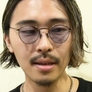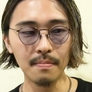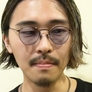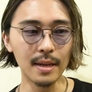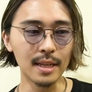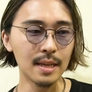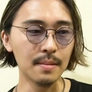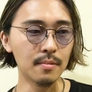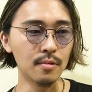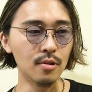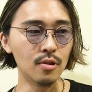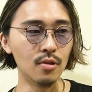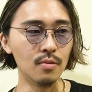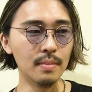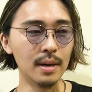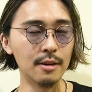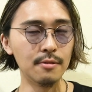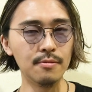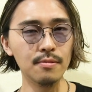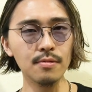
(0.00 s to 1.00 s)
まあでも、
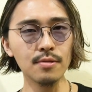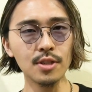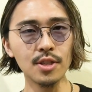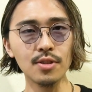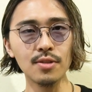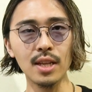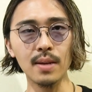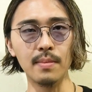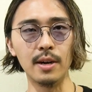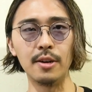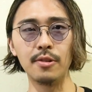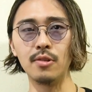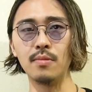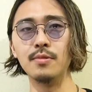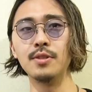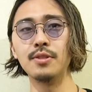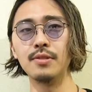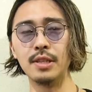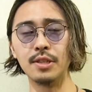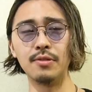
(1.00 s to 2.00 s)
まあ風習でもあると
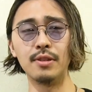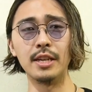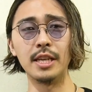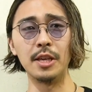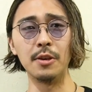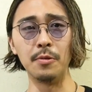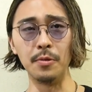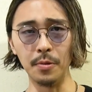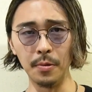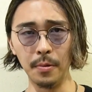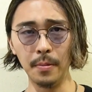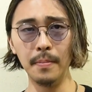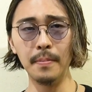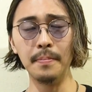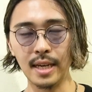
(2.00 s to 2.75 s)
思うんですよね。それは日本の。